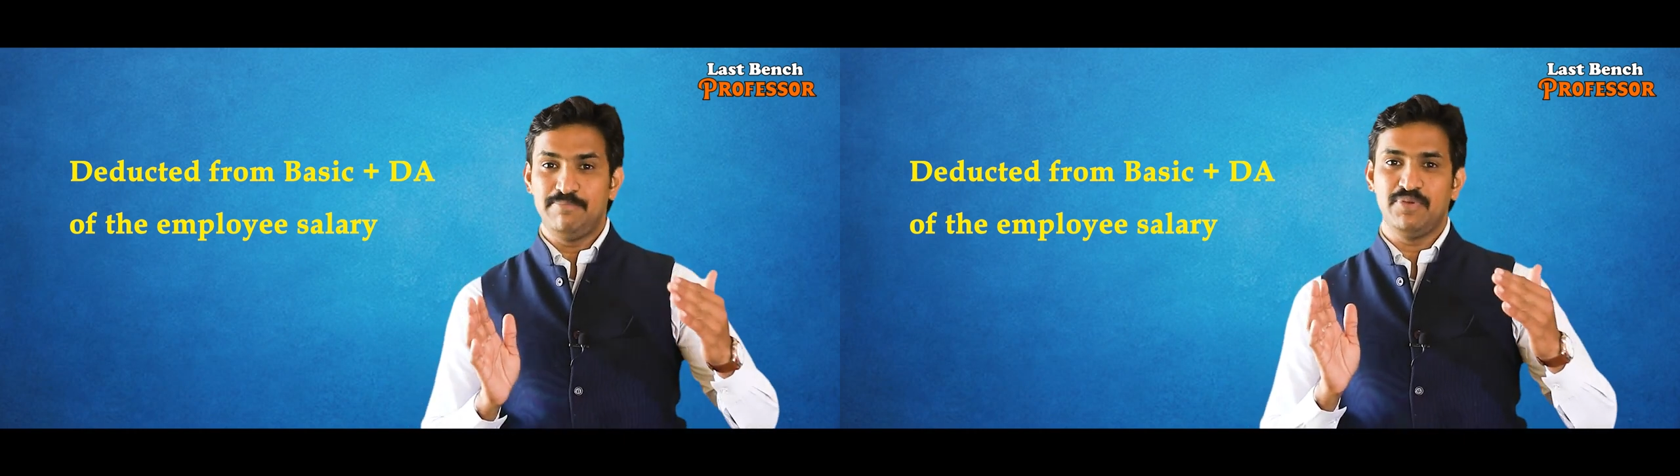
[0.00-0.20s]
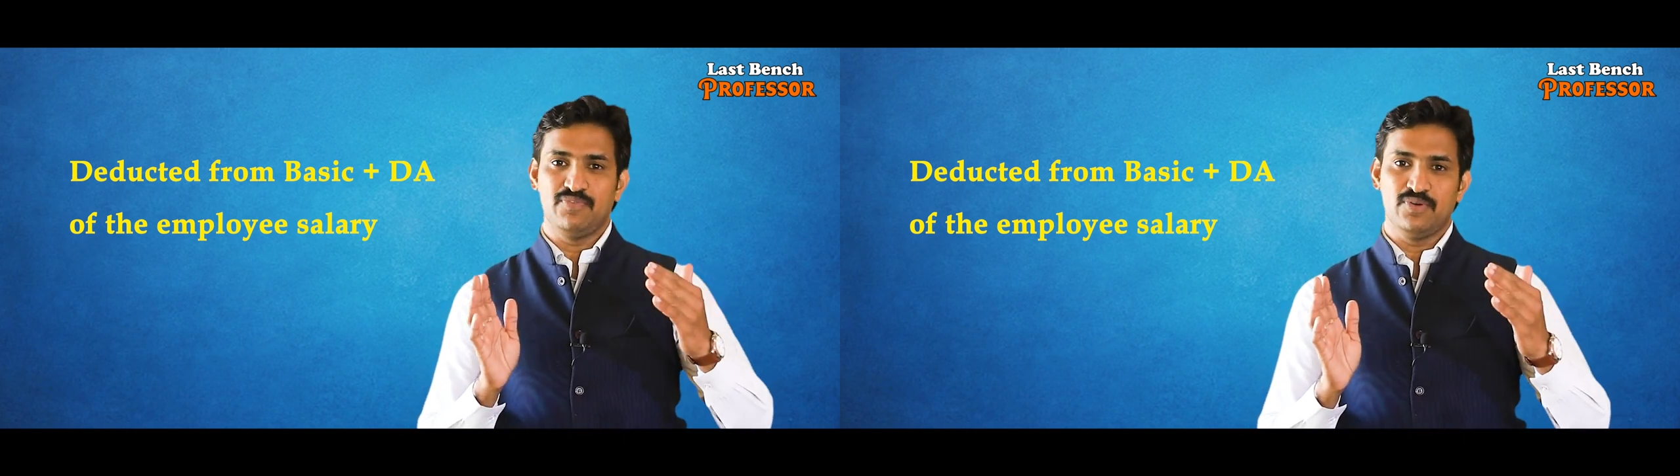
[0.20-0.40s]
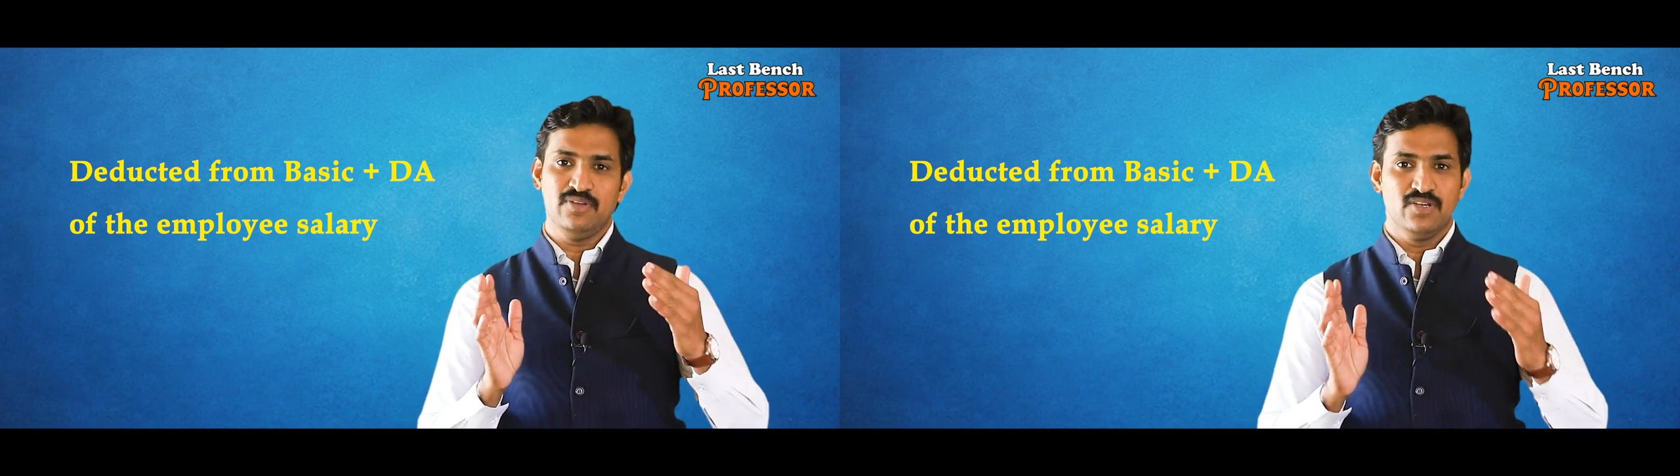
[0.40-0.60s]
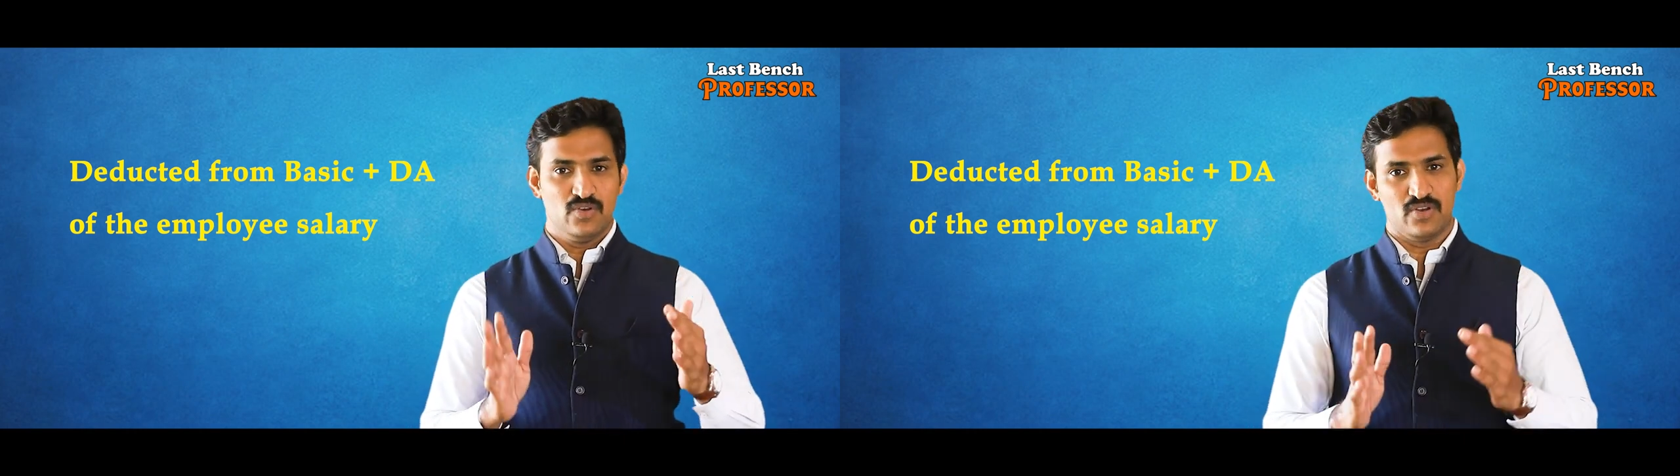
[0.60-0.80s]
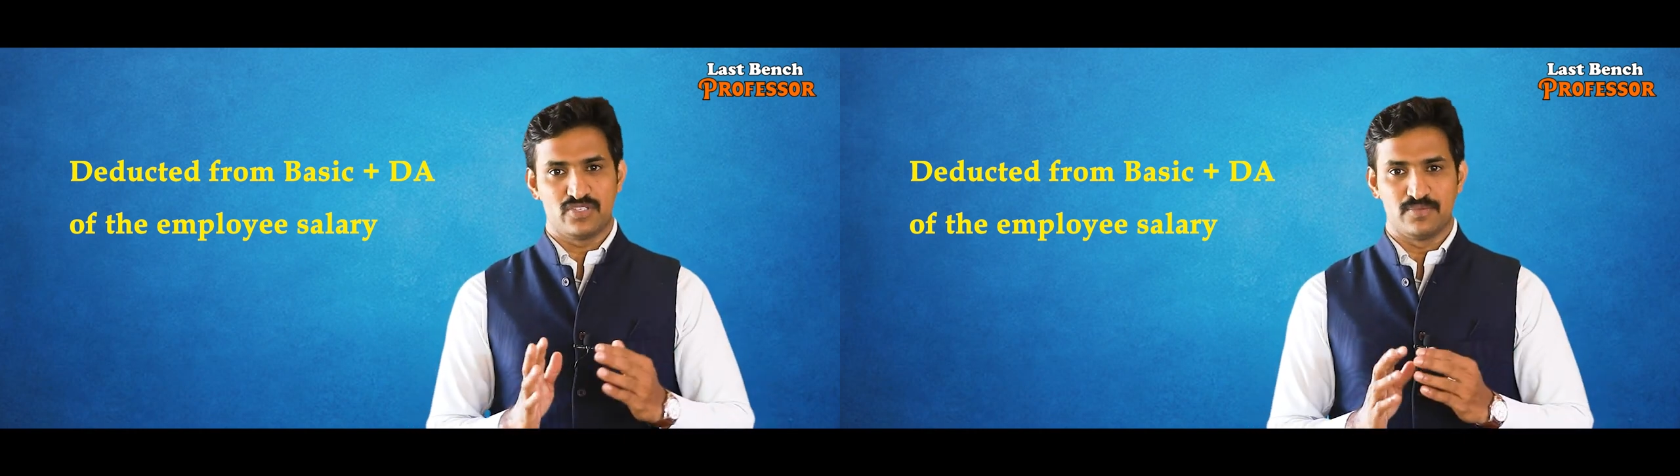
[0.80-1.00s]
இபிஎஃபோட
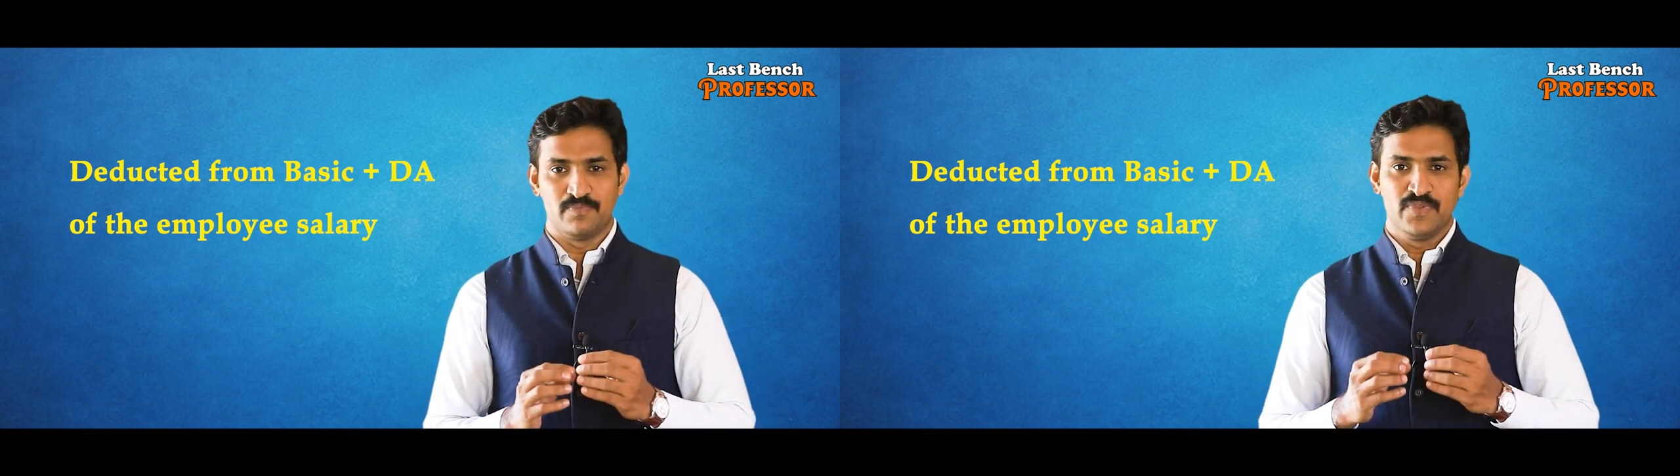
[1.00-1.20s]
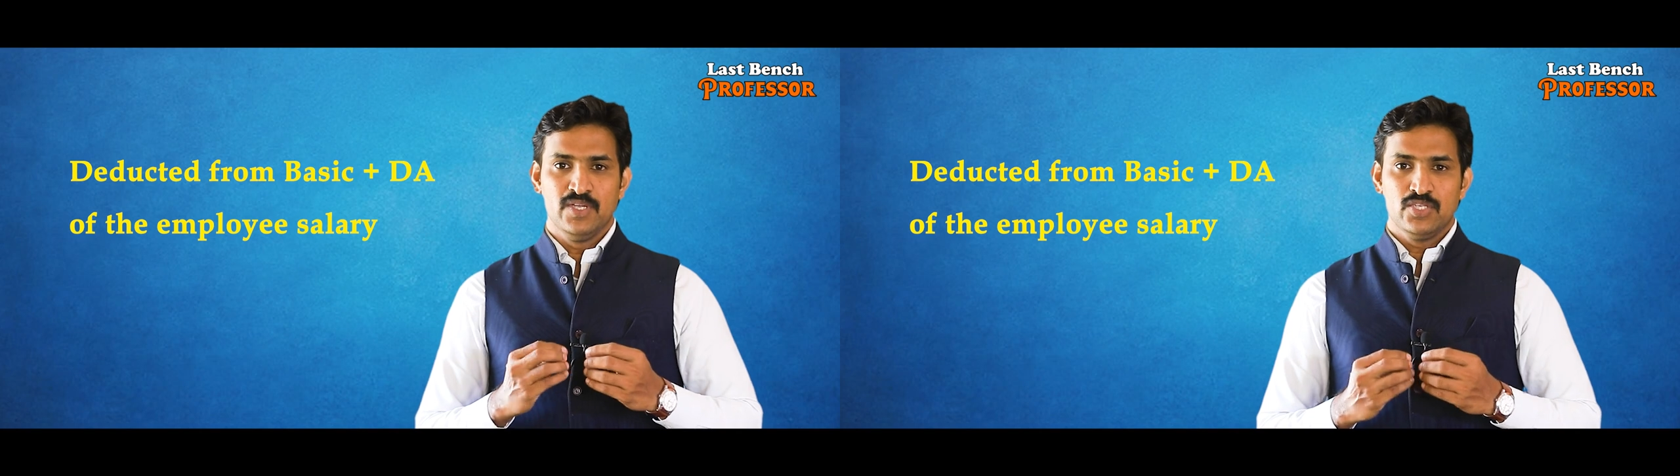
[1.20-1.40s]
கான்செப்ட்